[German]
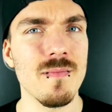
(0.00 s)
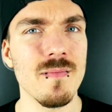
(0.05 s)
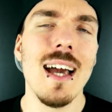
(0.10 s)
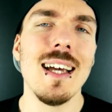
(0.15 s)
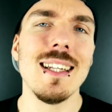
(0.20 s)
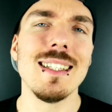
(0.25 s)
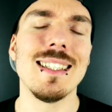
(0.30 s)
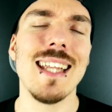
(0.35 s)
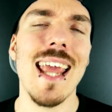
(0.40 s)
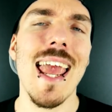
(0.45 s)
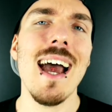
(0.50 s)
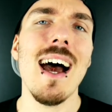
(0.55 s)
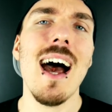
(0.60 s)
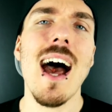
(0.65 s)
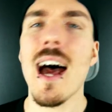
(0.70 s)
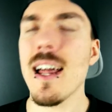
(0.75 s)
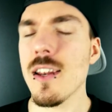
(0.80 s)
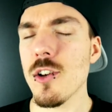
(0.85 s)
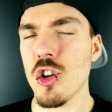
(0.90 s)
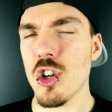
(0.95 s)

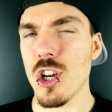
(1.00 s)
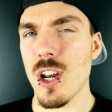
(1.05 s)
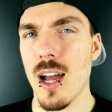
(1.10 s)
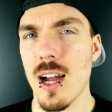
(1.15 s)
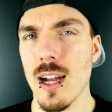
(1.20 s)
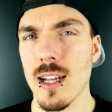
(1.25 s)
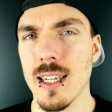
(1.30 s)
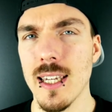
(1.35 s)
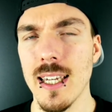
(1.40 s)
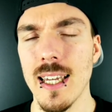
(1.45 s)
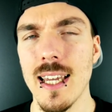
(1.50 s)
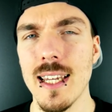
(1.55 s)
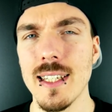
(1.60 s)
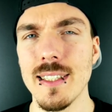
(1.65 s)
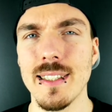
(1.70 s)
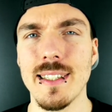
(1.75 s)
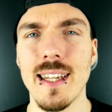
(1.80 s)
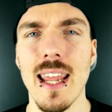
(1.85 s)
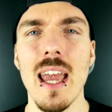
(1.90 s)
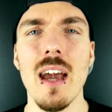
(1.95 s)
Der Anschlag.
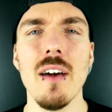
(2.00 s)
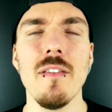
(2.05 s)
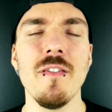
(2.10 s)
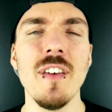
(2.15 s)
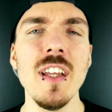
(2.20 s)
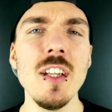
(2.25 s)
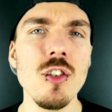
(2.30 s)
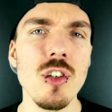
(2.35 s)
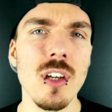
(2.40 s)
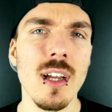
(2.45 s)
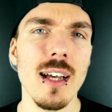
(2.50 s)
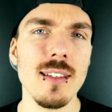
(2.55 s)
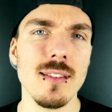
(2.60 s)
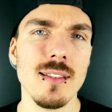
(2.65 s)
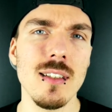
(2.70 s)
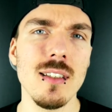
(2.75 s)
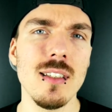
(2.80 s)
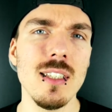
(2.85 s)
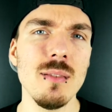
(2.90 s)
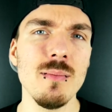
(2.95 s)
Der
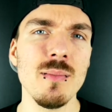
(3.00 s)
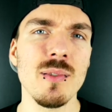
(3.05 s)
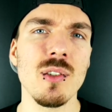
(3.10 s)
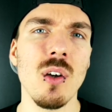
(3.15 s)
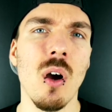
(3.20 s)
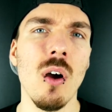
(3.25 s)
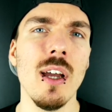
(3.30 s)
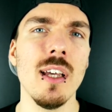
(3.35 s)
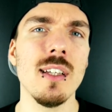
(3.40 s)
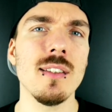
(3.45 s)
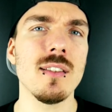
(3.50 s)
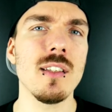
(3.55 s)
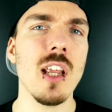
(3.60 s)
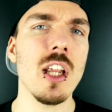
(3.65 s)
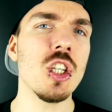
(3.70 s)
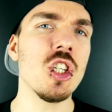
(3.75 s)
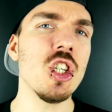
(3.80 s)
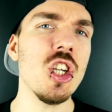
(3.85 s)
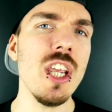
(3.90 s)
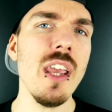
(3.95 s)
Feature-Gast in diesem Song ist
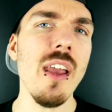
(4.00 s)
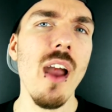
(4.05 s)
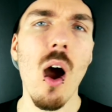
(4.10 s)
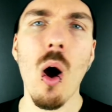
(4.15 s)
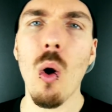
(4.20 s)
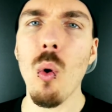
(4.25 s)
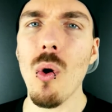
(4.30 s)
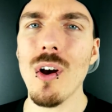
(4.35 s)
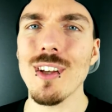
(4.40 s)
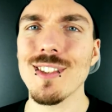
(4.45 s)
G.O.